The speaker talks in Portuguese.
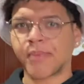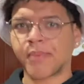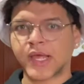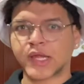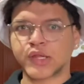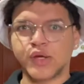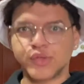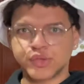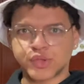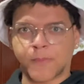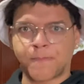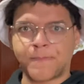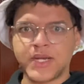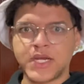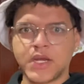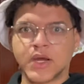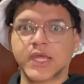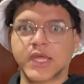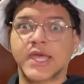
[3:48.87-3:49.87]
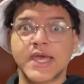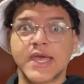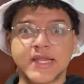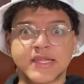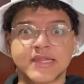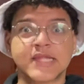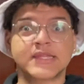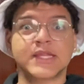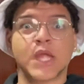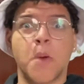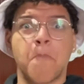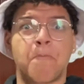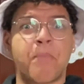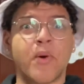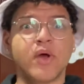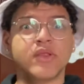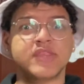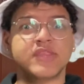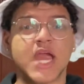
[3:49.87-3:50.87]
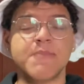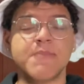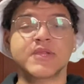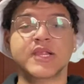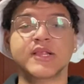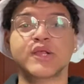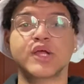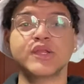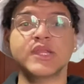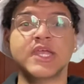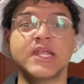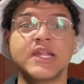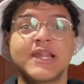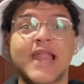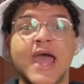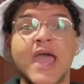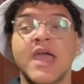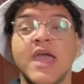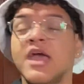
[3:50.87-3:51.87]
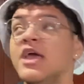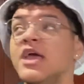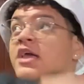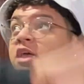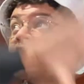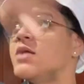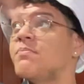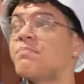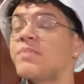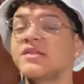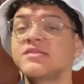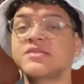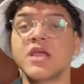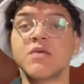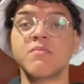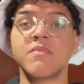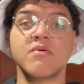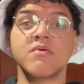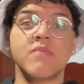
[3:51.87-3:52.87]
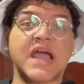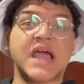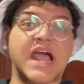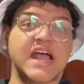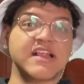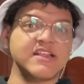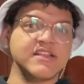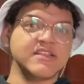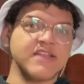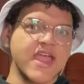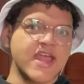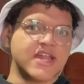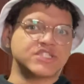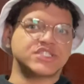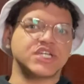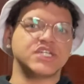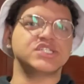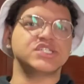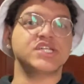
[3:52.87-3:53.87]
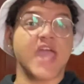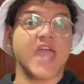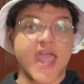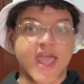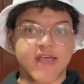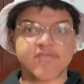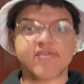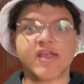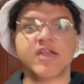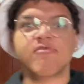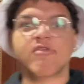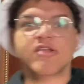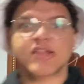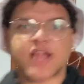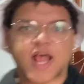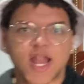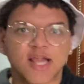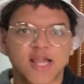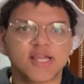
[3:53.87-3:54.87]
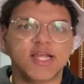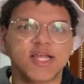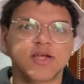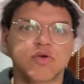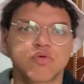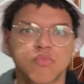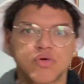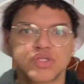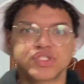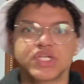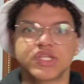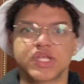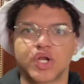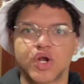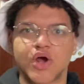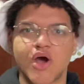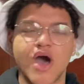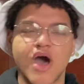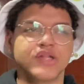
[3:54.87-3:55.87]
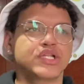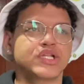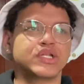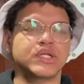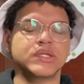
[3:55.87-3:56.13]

que é só um soprinho, aqueles lá tem um poder, mas você solta aquilo lá que empestei uma, uma, casa inteira, gente. Que é essa, é, tá numa sala assim, com um monte de gente que eu não gosto. Só